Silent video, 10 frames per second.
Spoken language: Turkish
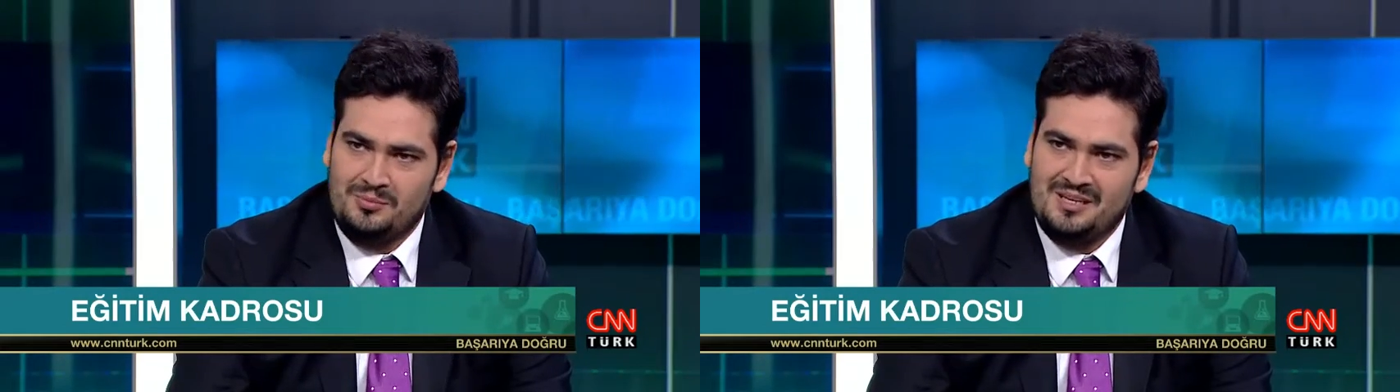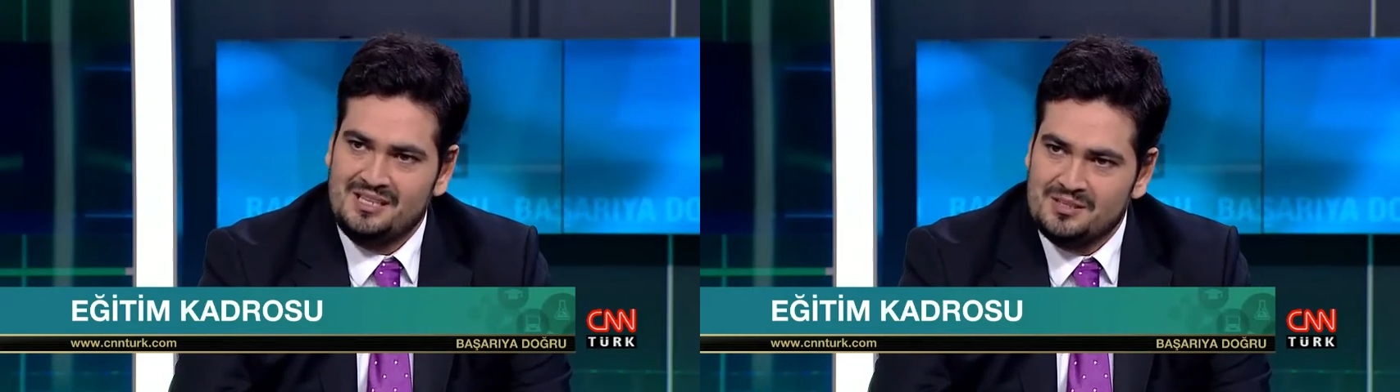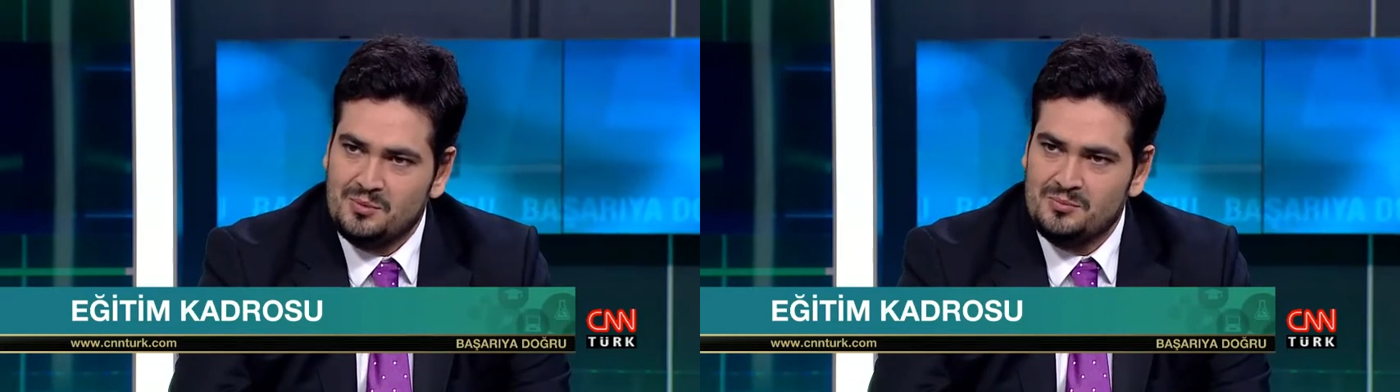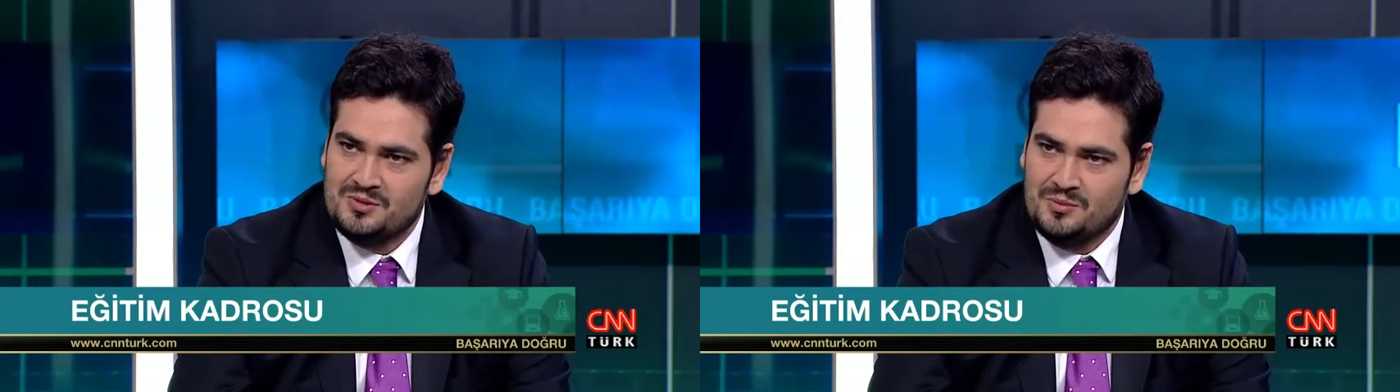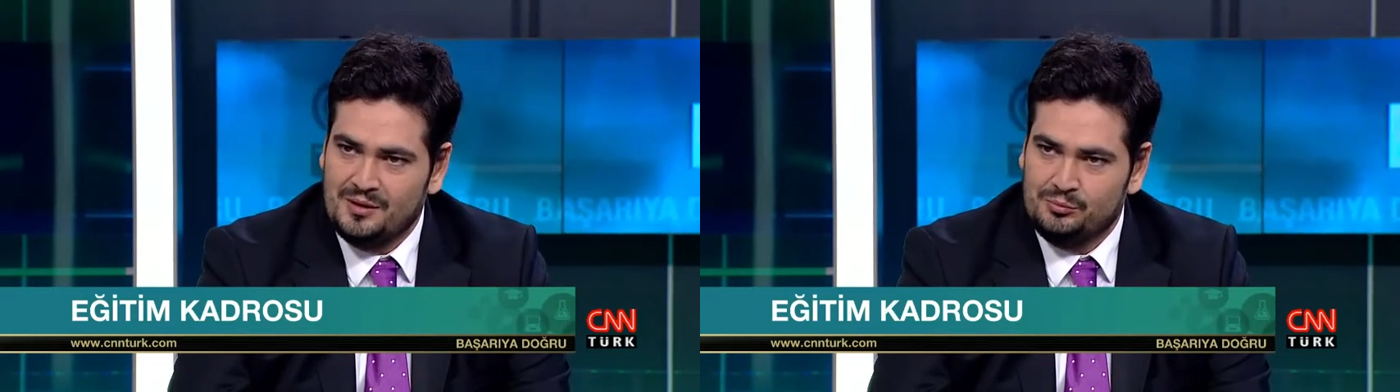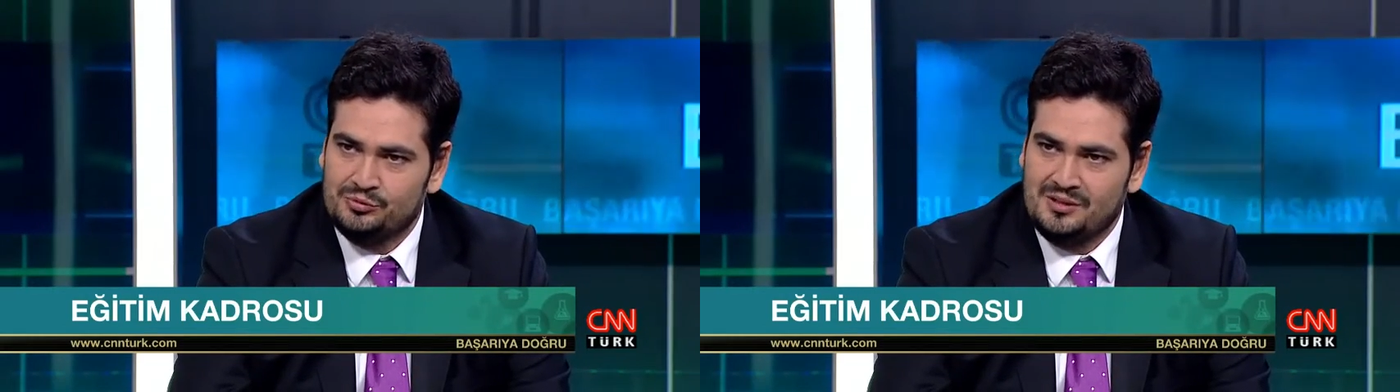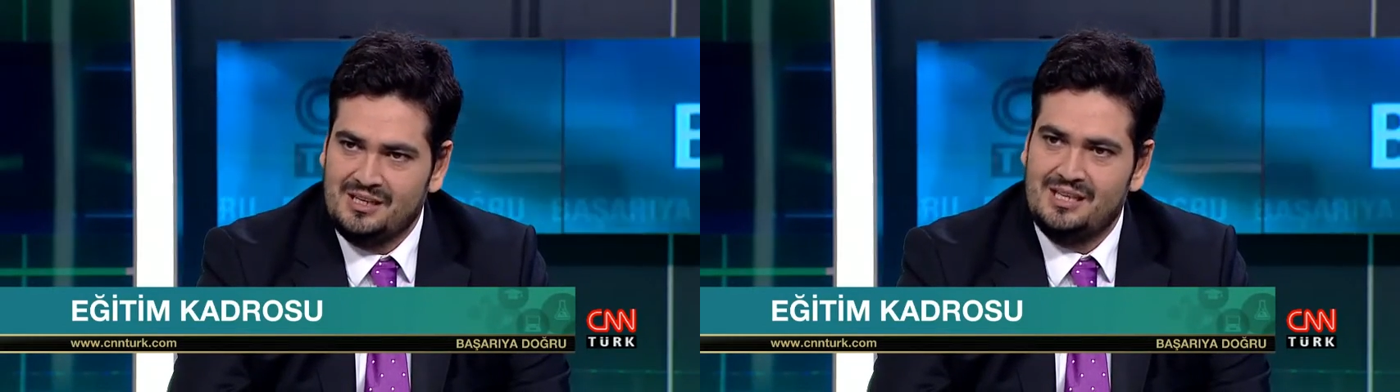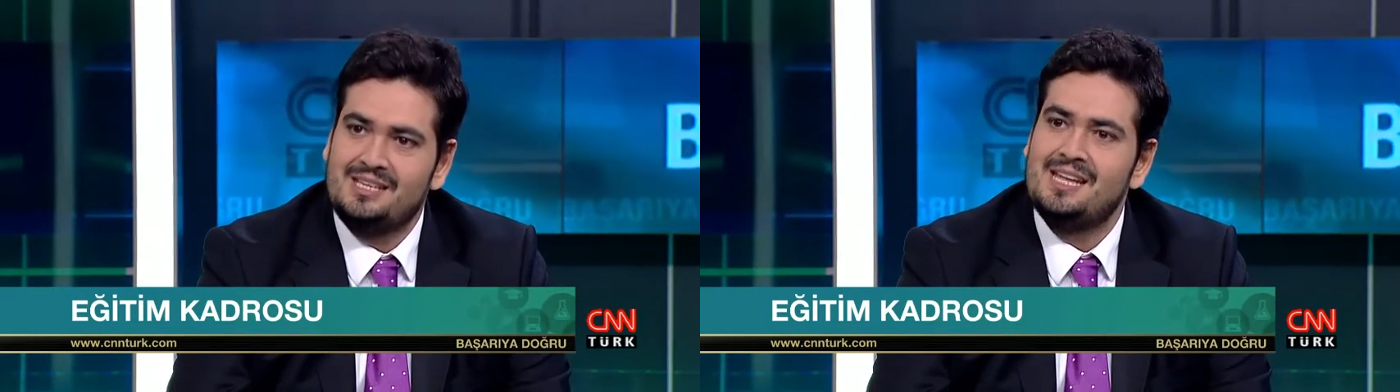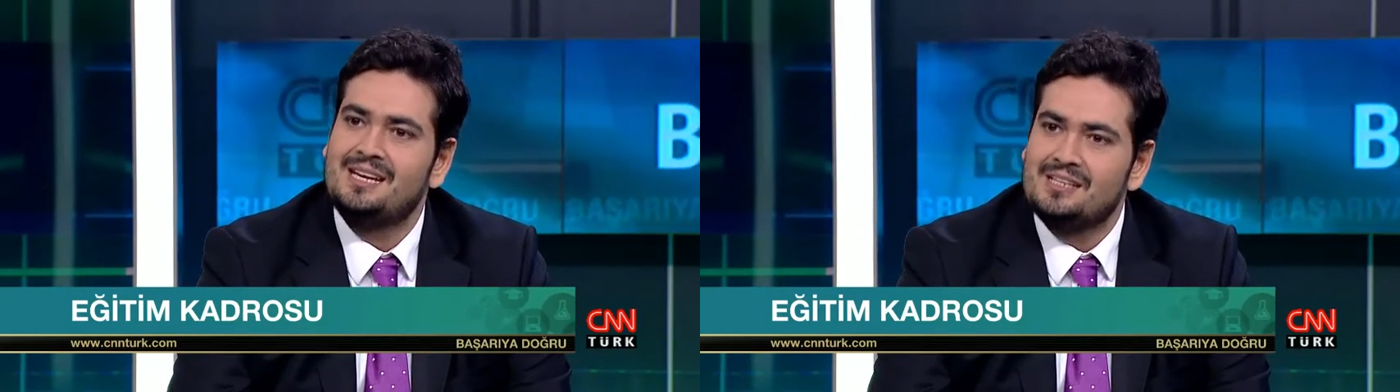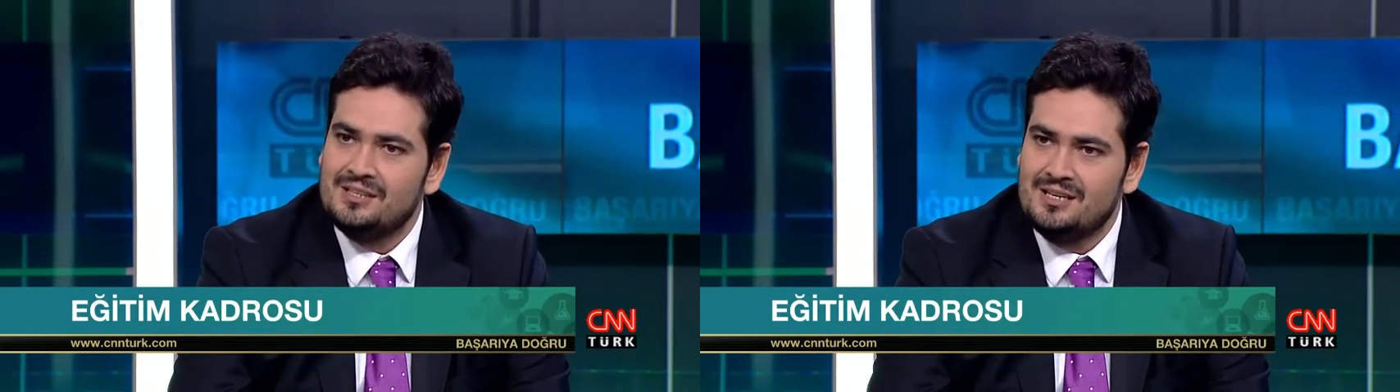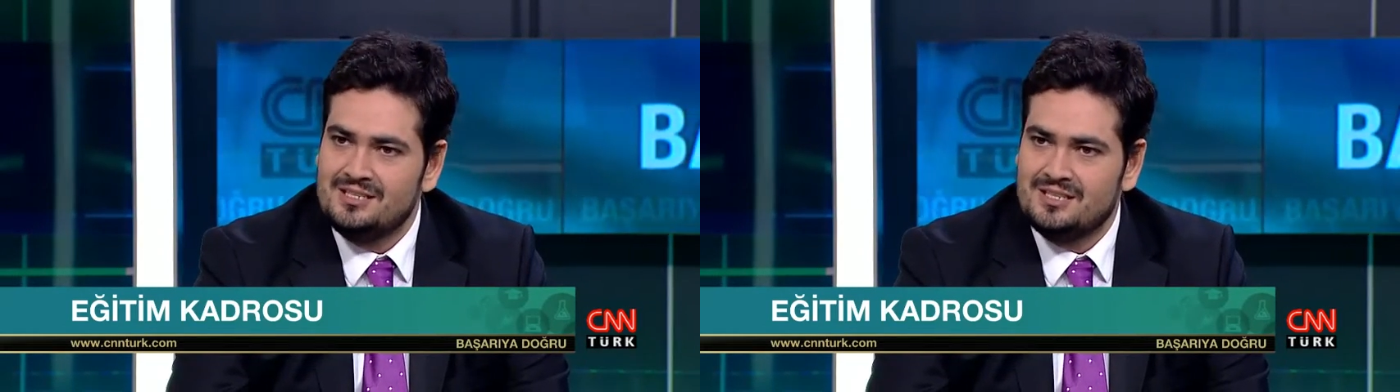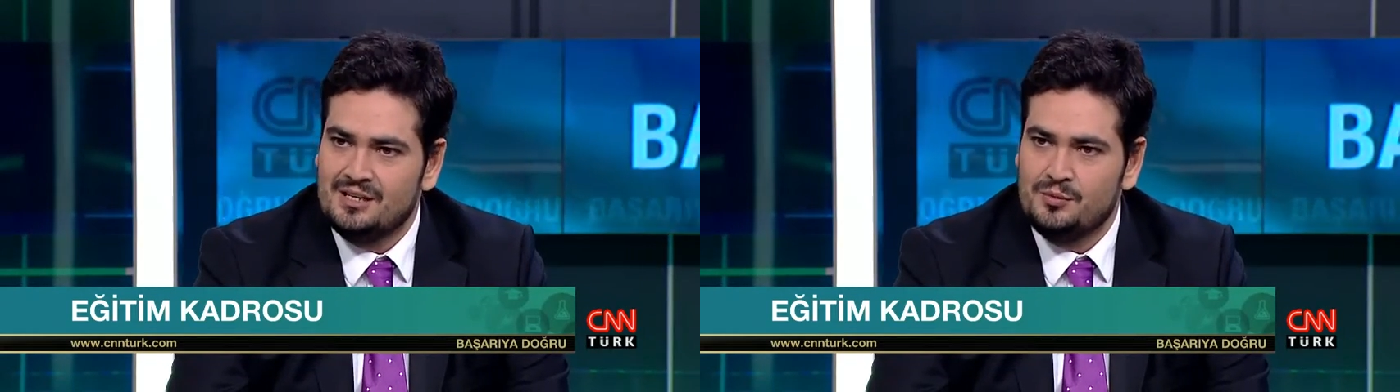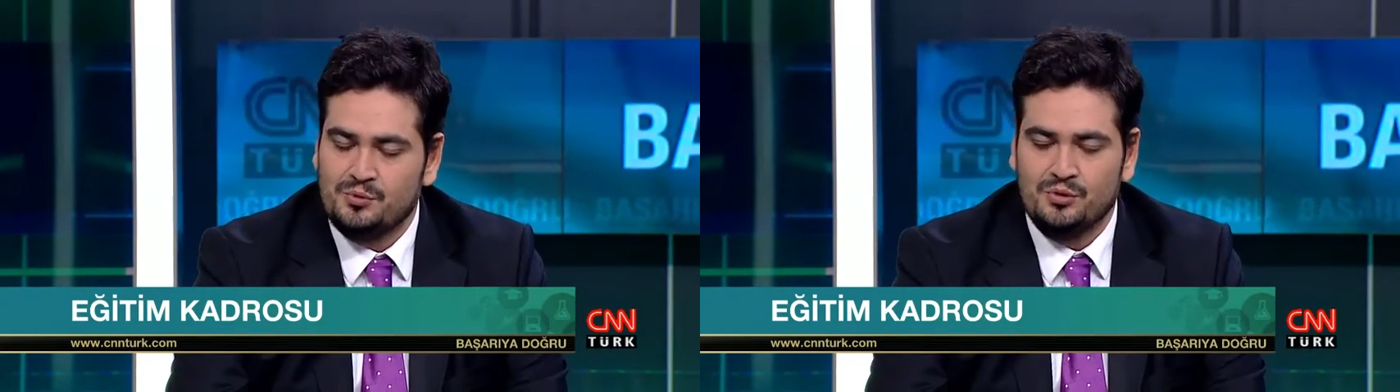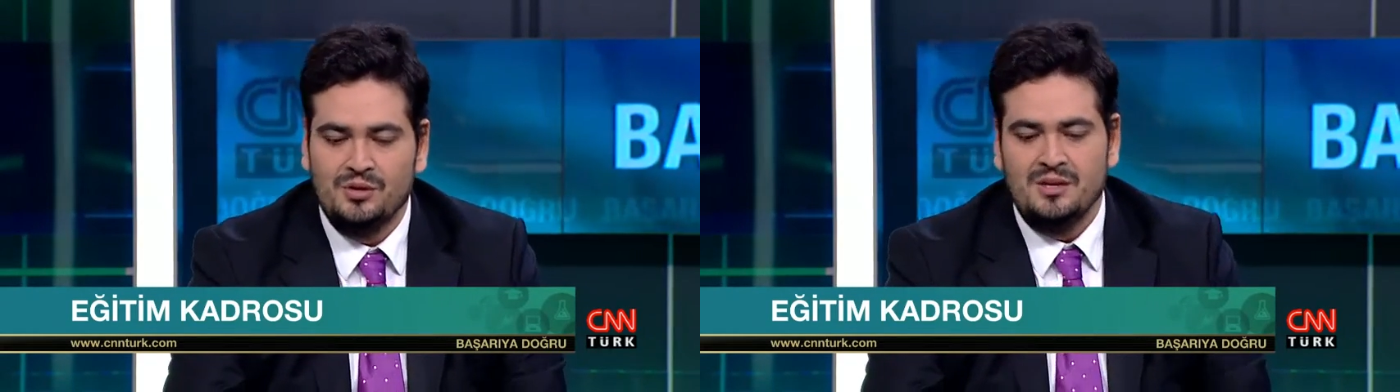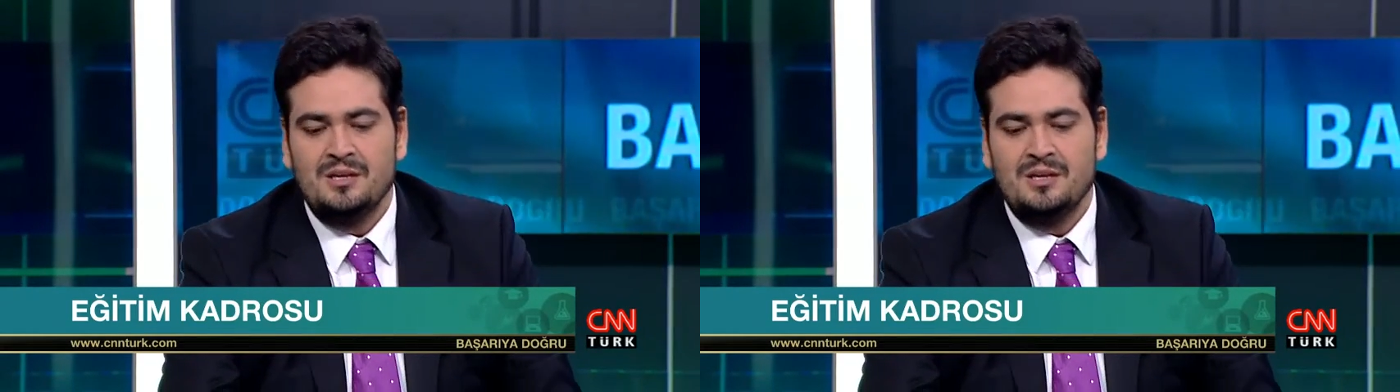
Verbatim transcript: Bir ekibimiz var bununla ilgili gerekli analizleri yapıyor.